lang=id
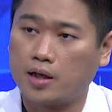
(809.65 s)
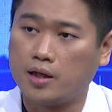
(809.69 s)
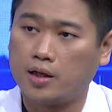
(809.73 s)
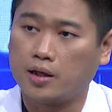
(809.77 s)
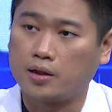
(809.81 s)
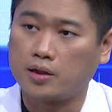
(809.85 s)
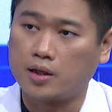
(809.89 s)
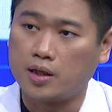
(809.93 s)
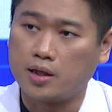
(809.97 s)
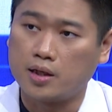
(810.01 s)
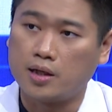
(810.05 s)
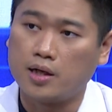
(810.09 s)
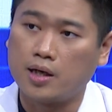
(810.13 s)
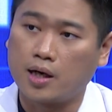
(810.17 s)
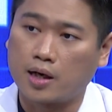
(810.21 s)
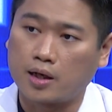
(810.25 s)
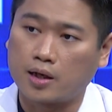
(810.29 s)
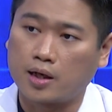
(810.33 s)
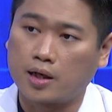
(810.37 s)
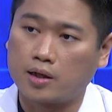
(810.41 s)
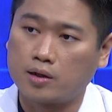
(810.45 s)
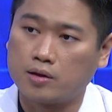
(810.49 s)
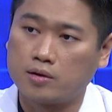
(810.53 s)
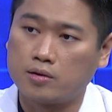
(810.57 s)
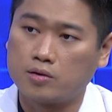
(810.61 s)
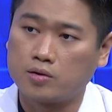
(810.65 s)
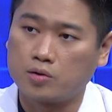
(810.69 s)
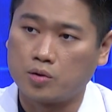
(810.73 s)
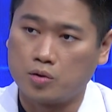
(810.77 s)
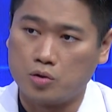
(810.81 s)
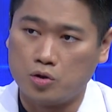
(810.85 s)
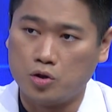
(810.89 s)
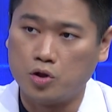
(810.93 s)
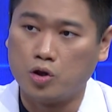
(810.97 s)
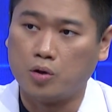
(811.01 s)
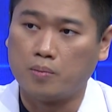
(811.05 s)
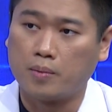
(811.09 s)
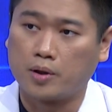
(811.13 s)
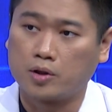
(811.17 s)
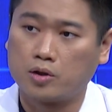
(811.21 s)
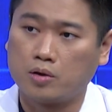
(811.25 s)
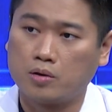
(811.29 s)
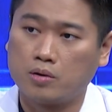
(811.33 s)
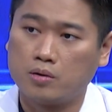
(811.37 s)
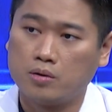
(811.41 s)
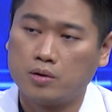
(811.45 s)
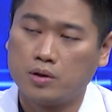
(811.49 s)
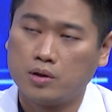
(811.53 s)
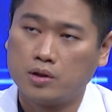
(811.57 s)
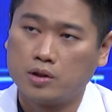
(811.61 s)
yang tinggi akan sodium
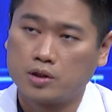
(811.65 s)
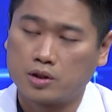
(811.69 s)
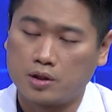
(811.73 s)
atau hmm